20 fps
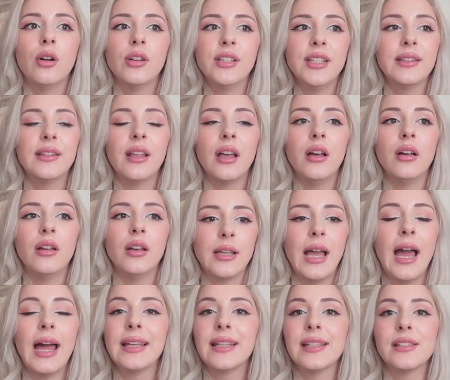ya da
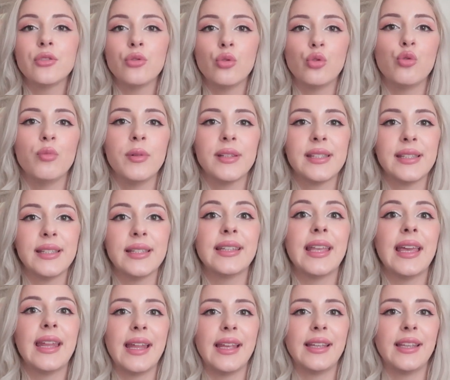herkesin okuması
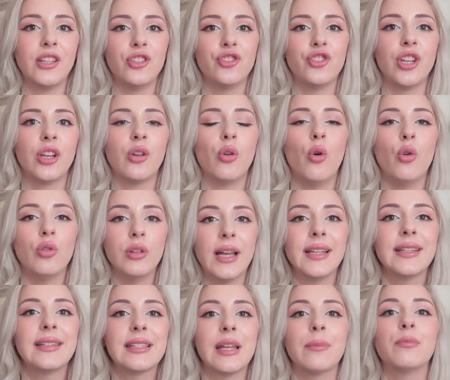gerekecek
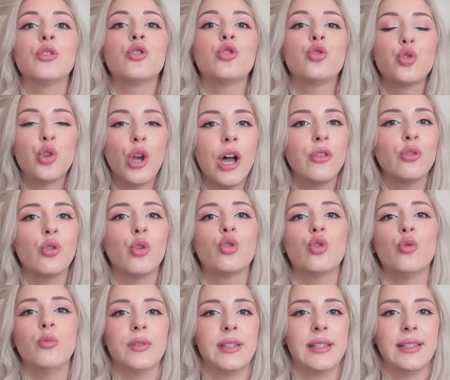olan kitapları şu anda
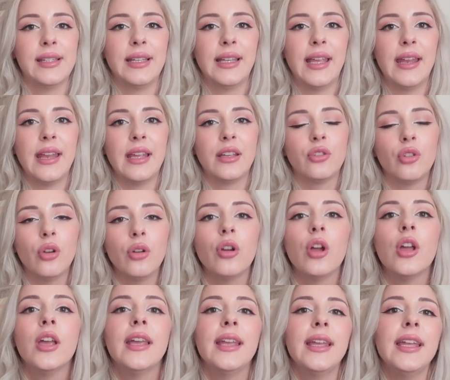okumanıza gerek yok.
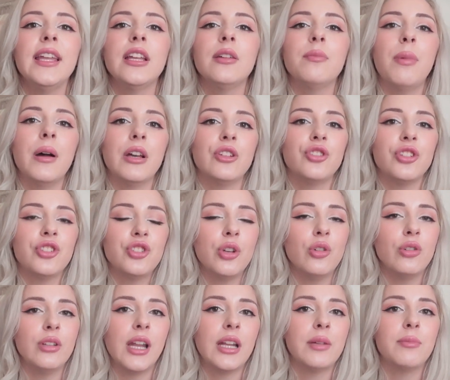İlk başta
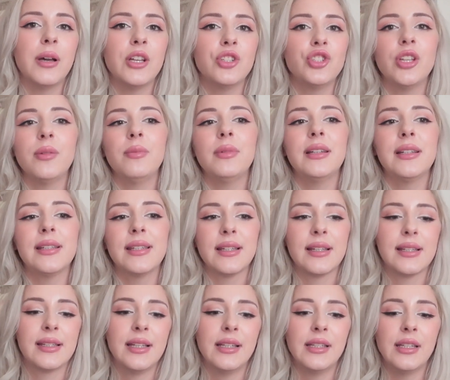şey olarak
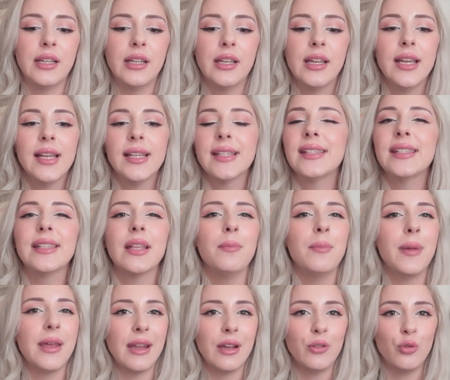başlayabilirsiniz. Hani size
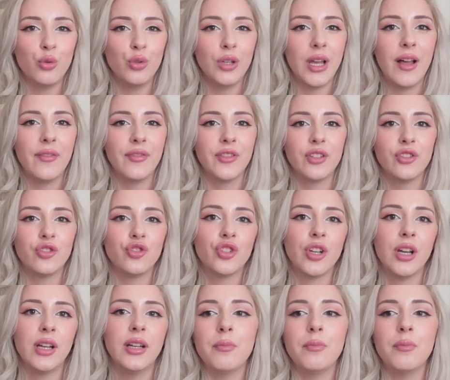merak
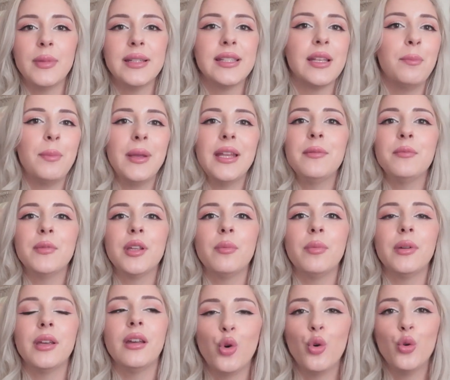uyandıracak. Mesela benim
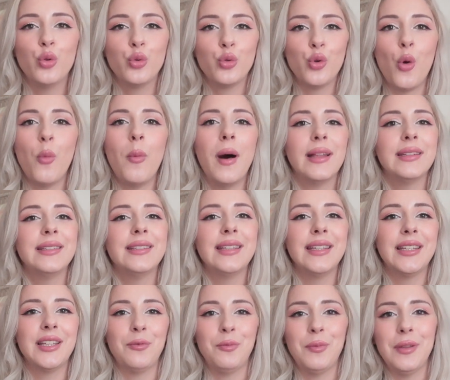gibi çok
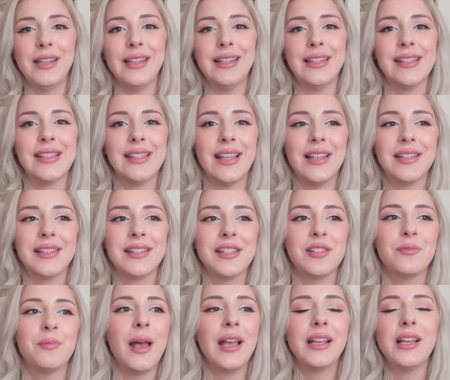romantik bir
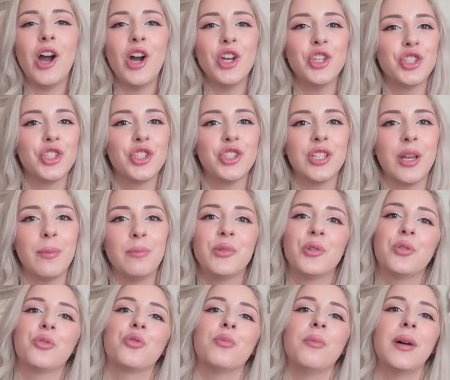insansınız. Belki aşk
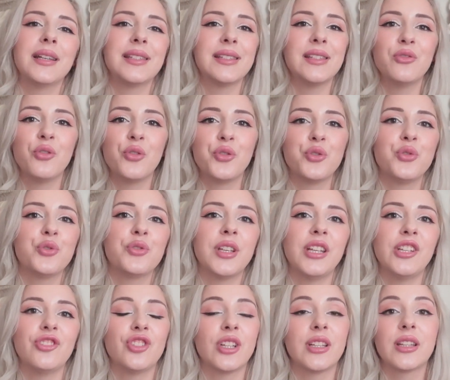kitapları okumak sizin hoşunuza
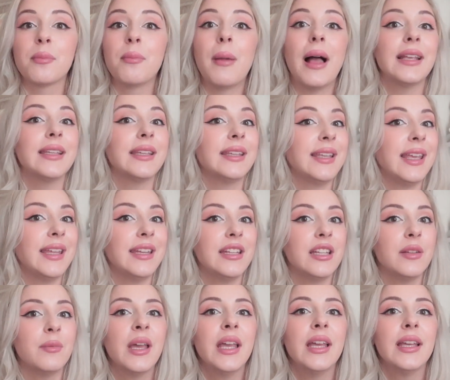gidecektir. Belki gerilim